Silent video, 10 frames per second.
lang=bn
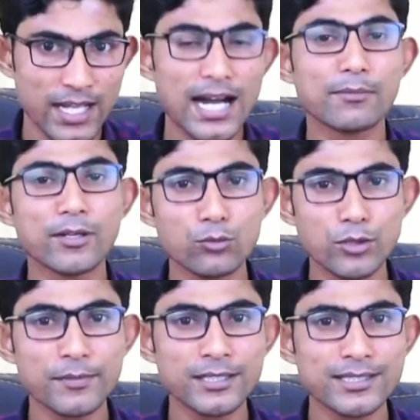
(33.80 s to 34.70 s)
আমরা
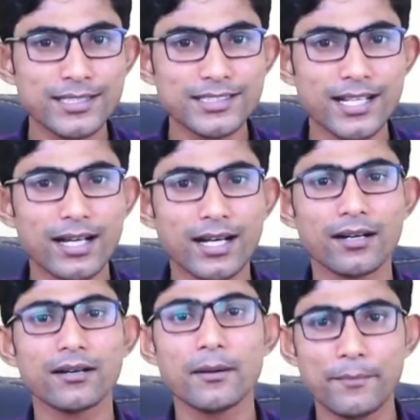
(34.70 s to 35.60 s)
হোমিওপ্যাথিতে যারা
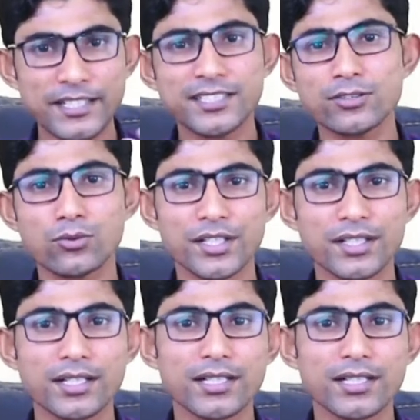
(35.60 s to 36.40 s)
প্র্যাকটিস করি